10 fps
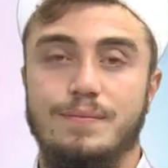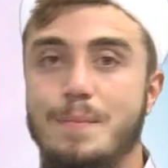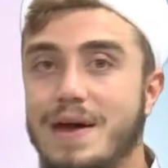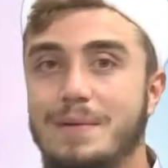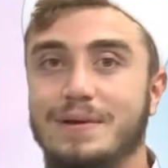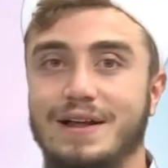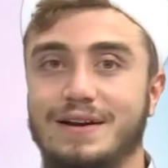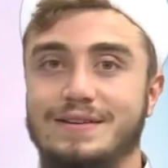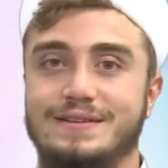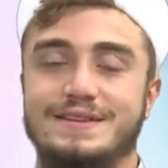Merhabalar,
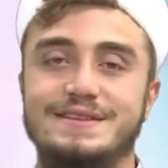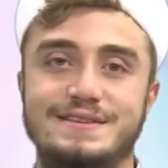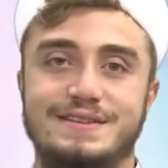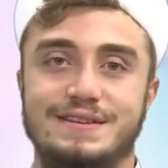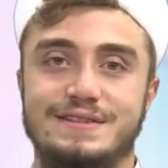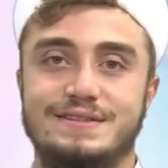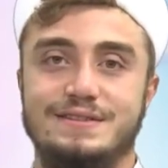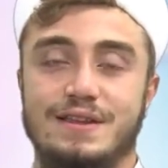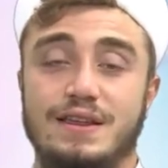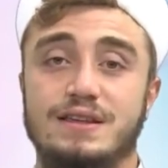nasılsınız?
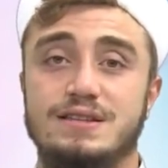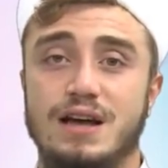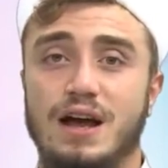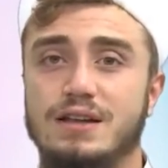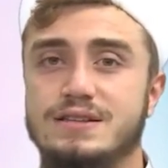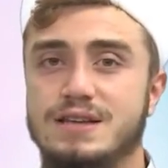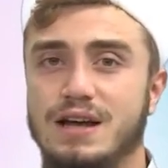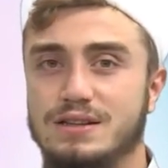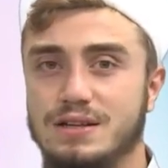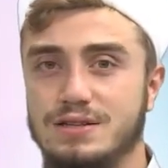Hiç halinizi
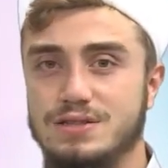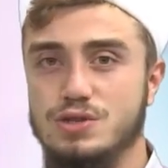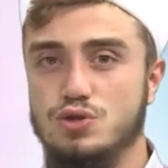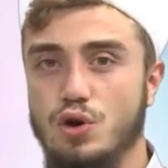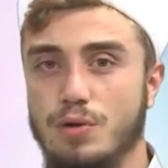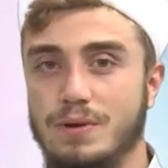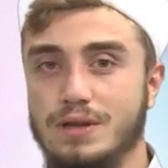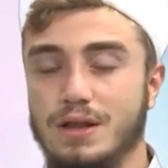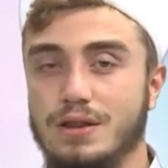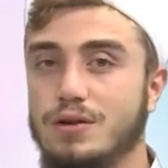hatırınızı
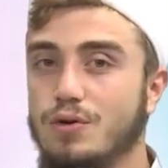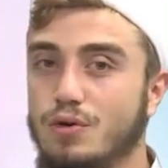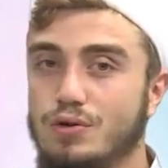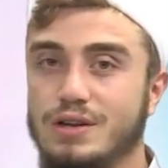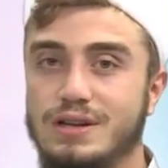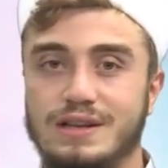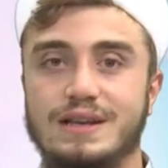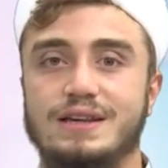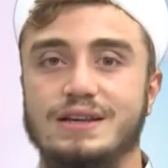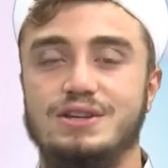sormadan konulara
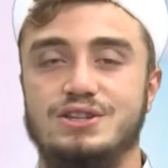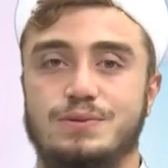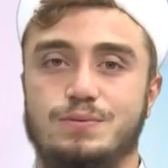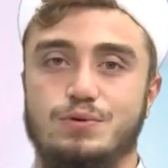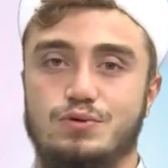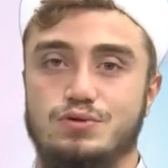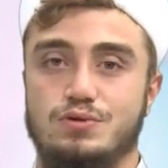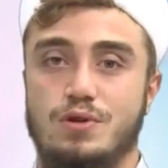direkt giriş yapıyoruz.